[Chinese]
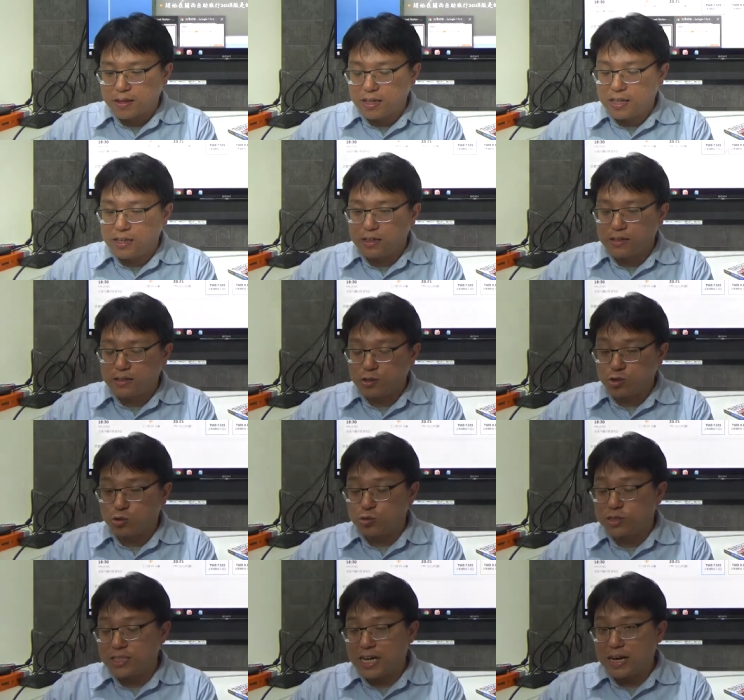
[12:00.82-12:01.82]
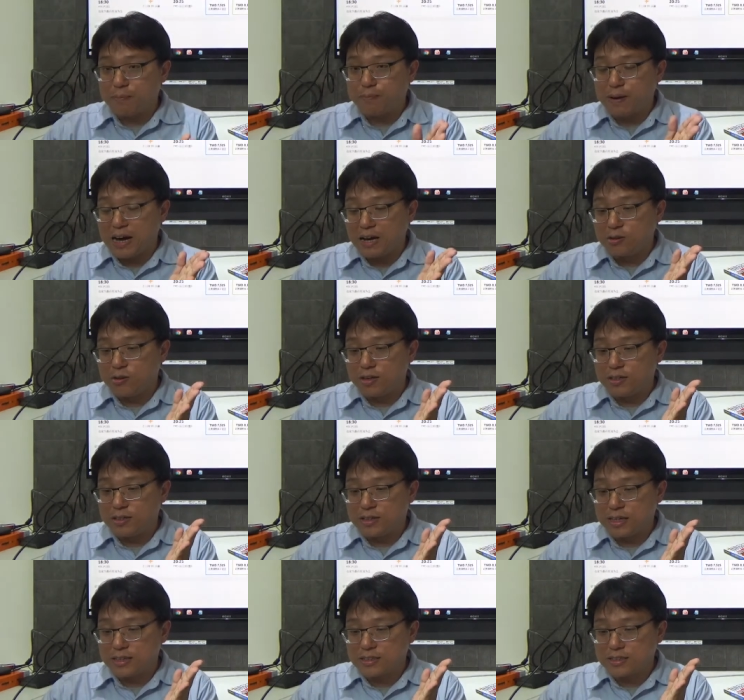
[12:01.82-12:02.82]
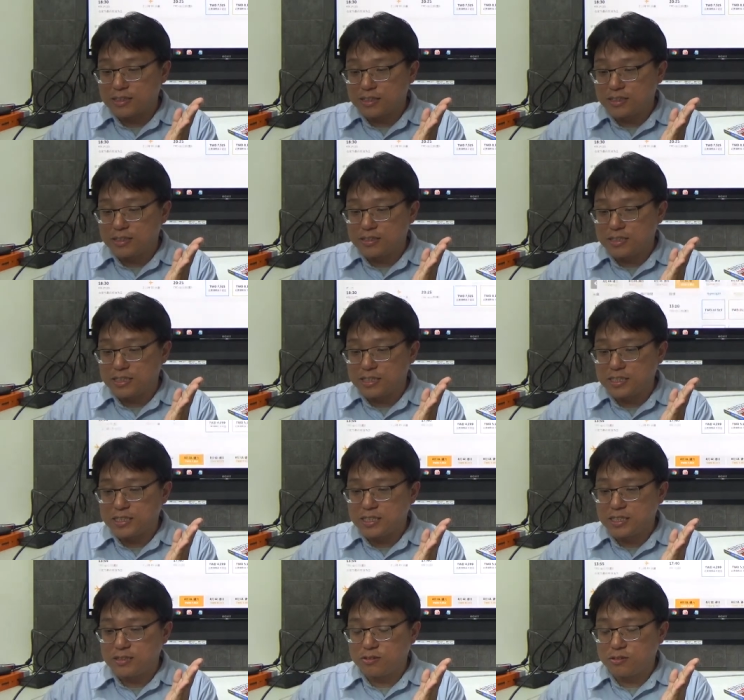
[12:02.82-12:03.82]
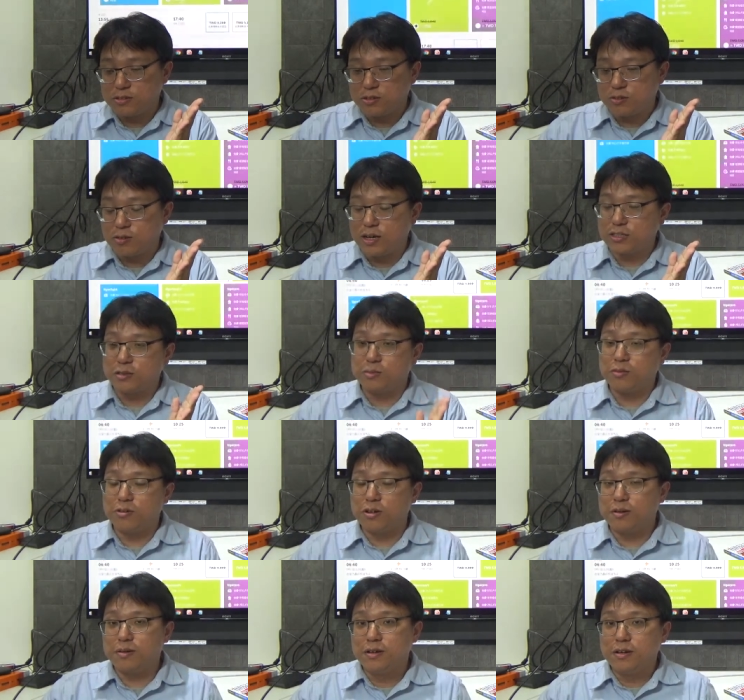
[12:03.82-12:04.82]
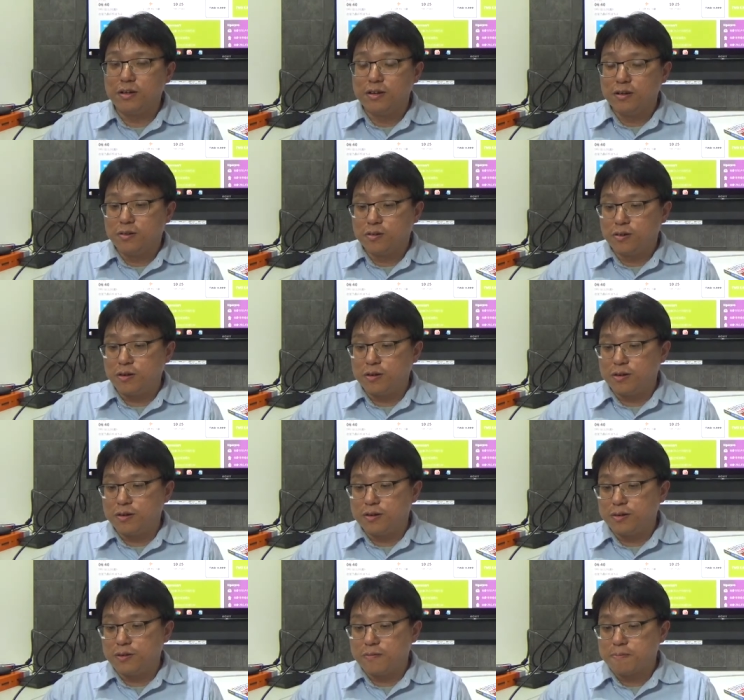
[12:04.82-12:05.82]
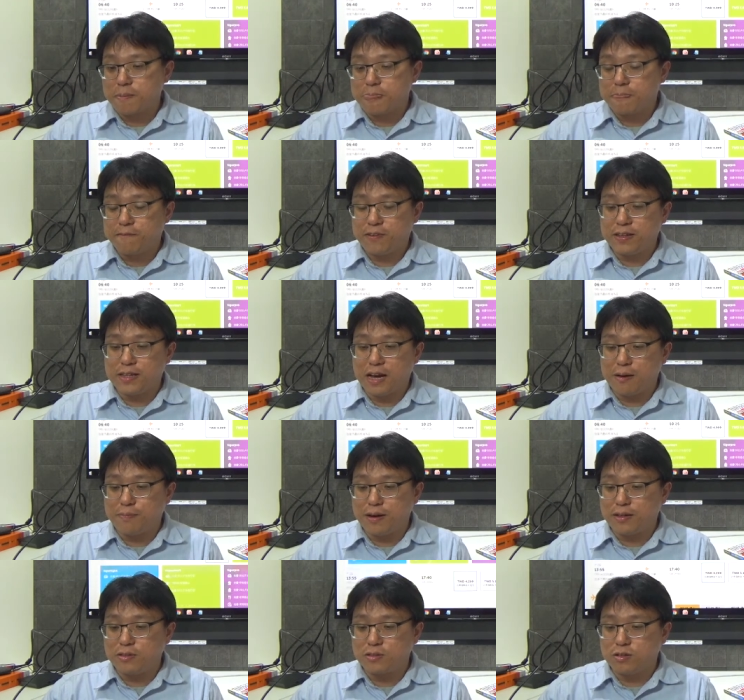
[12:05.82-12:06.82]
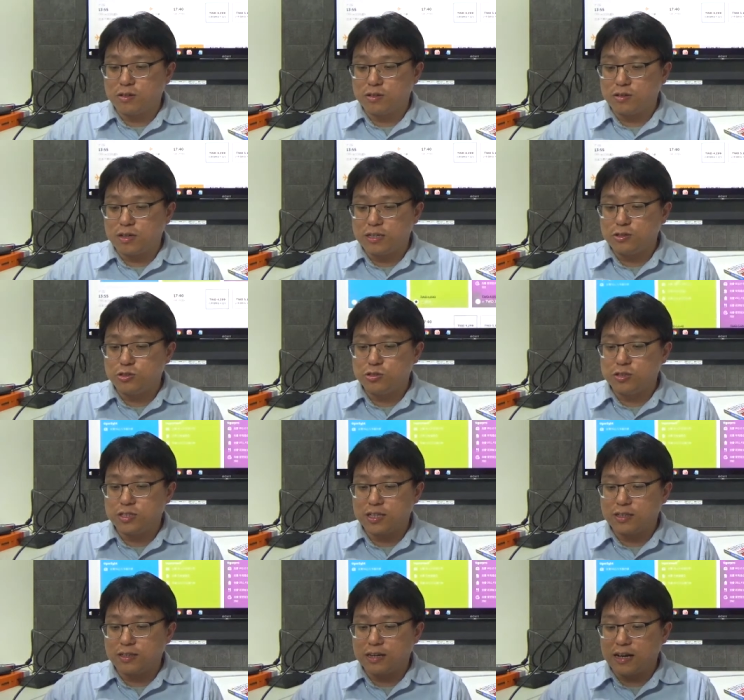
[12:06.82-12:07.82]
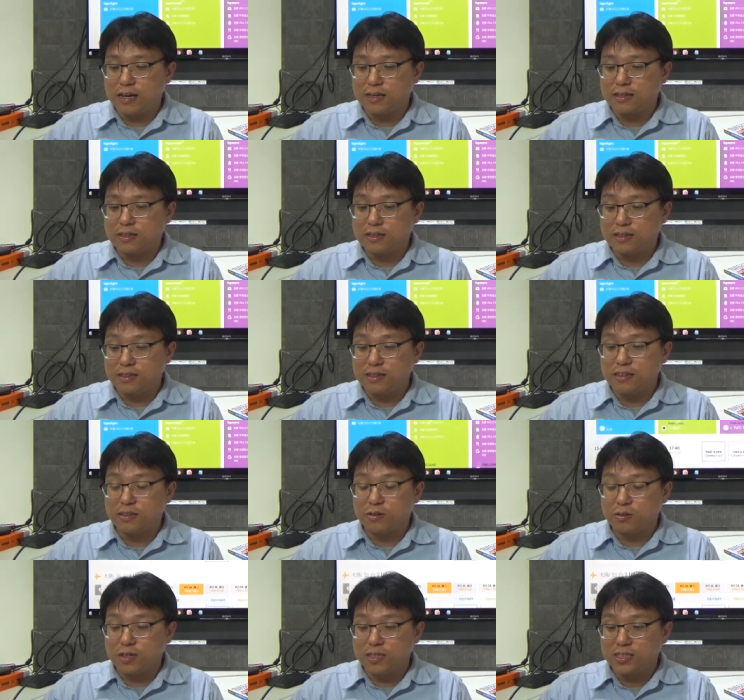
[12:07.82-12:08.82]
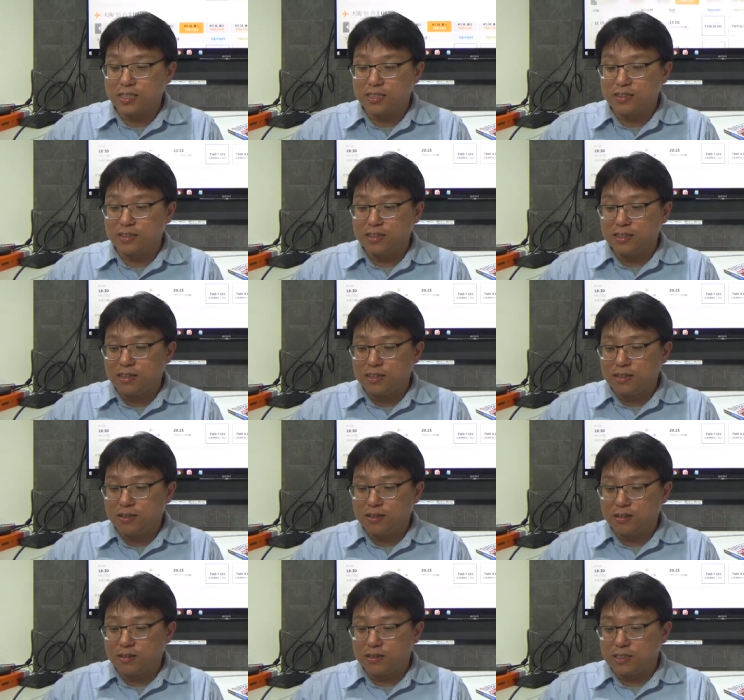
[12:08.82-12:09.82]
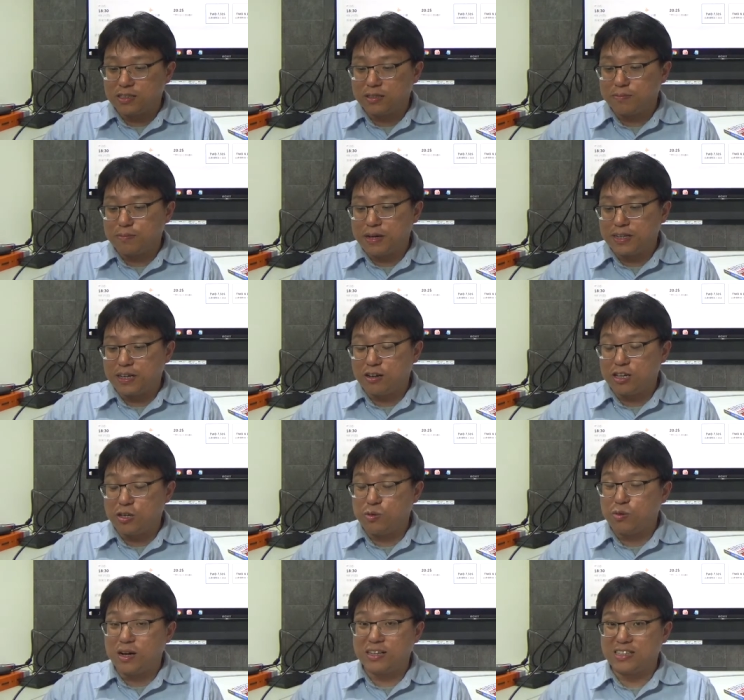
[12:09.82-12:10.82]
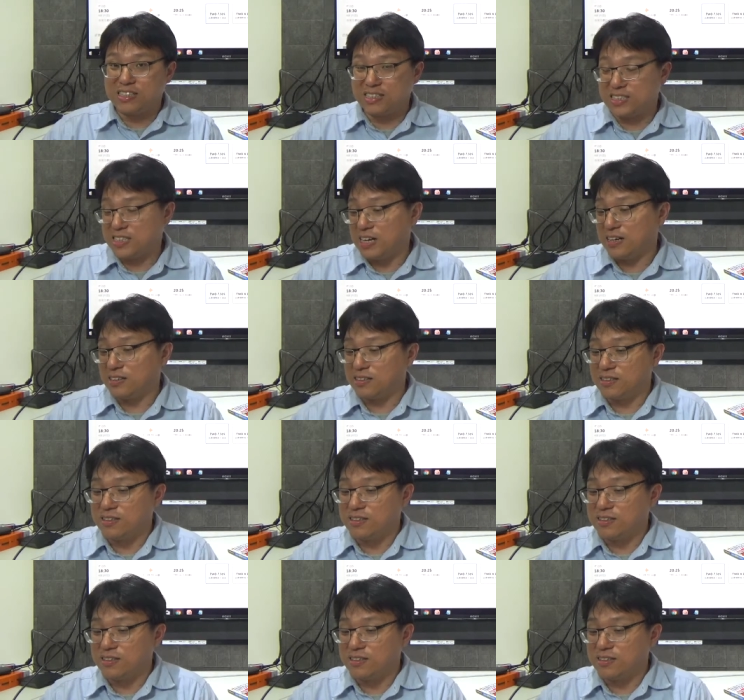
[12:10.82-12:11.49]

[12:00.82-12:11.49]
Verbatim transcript: 你暑假八月，你看这个期间，我说哇，怎么会会飞大阪？说哎，去程还可以，回程哦，已经卖到一万以上了，